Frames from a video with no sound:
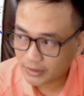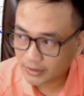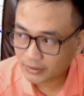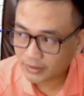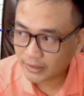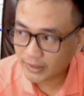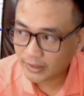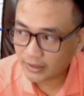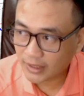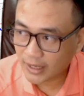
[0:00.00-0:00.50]
chỉ có
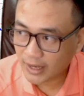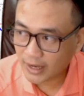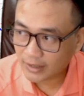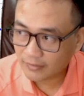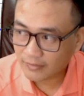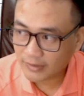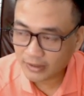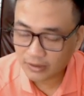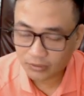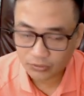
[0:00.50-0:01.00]
tiếc là
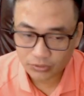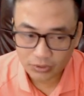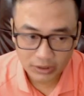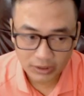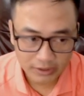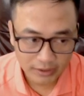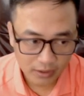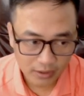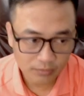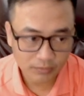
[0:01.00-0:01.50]
hai phiên đầu
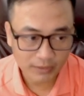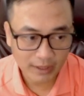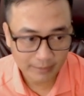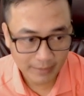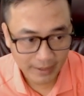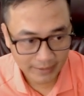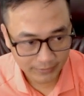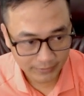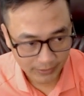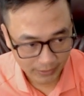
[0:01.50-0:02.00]
tuần thì nó không tăng
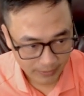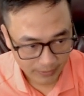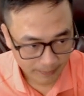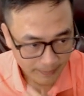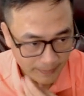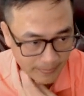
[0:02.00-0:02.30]
mạnh thôi